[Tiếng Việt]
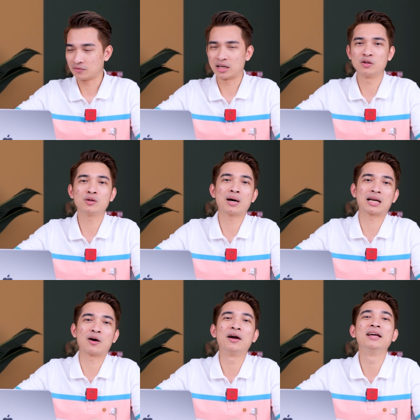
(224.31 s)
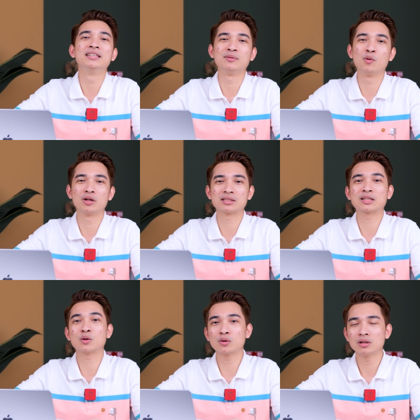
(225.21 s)
và nếu như bạn nào hên thì mua được giá
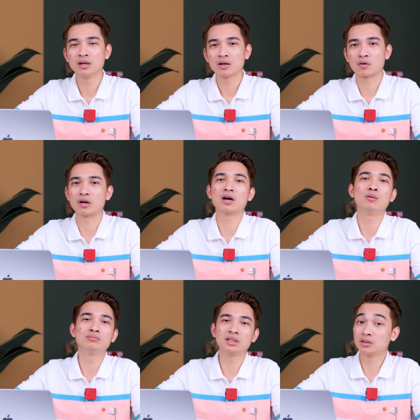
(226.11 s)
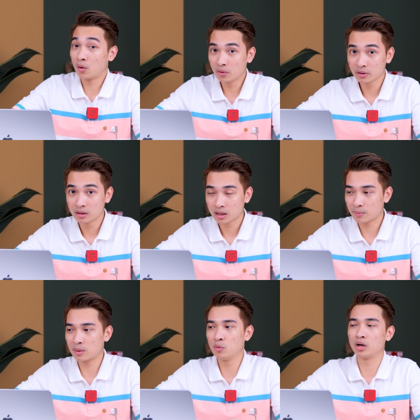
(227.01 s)
tốt còn nếu không thì thôi các
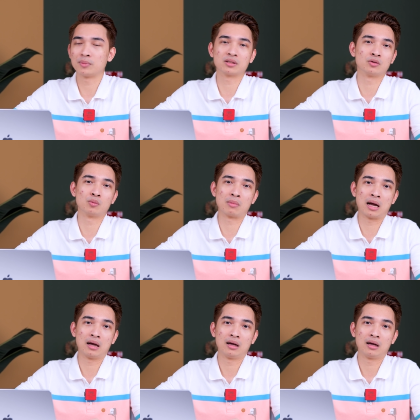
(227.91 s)
bạn mua để mà sử dụng mà